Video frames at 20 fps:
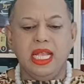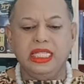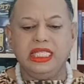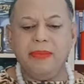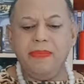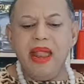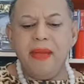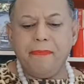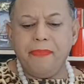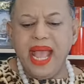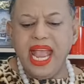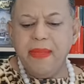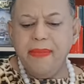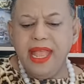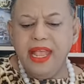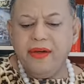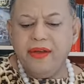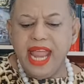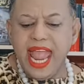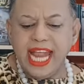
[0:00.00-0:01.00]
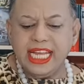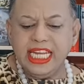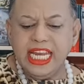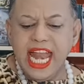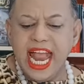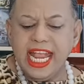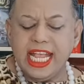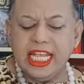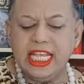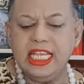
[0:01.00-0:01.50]
สำหรับไพ่ใบแรกที่
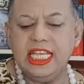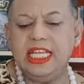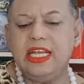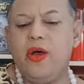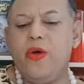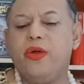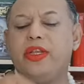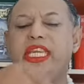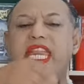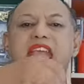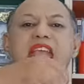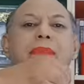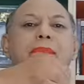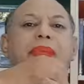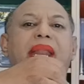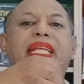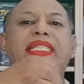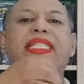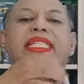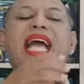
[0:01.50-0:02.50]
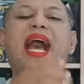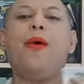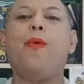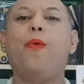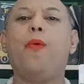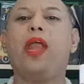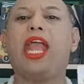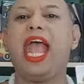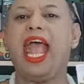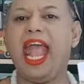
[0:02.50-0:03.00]
ได้คือองค์เทพพระเสา
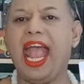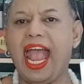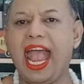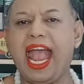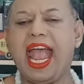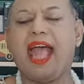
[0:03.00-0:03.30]
ร์ค่ะ